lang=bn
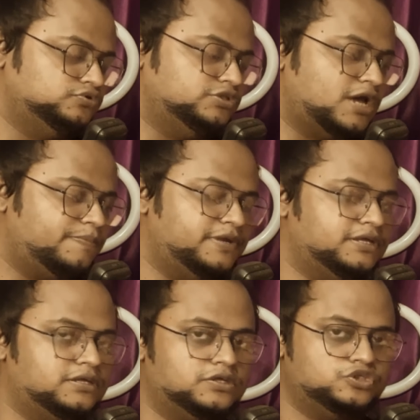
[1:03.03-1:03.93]
যদি আপনি
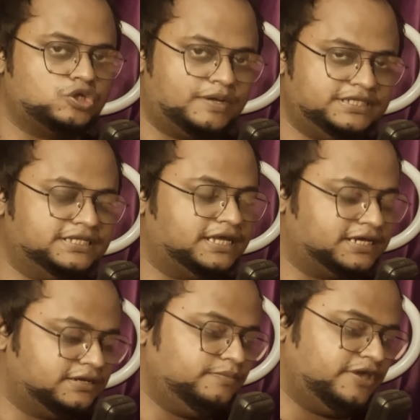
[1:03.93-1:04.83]
জমা দিয়ে
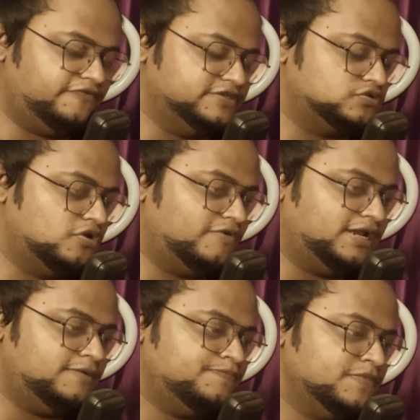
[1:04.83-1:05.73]
থাকেন বিএফএস
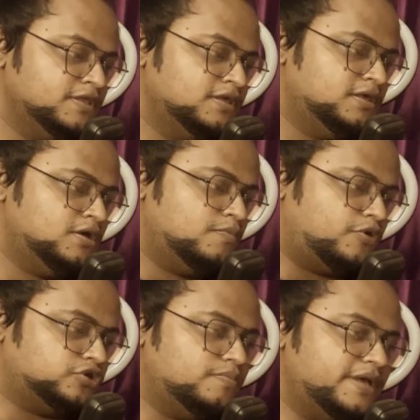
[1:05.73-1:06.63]
গ্লোবালে
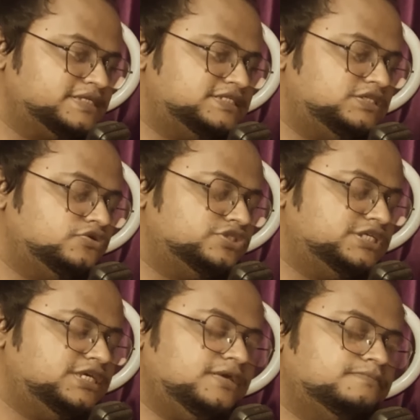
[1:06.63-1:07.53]
প্রথম মেসেজটি হচ্ছে কি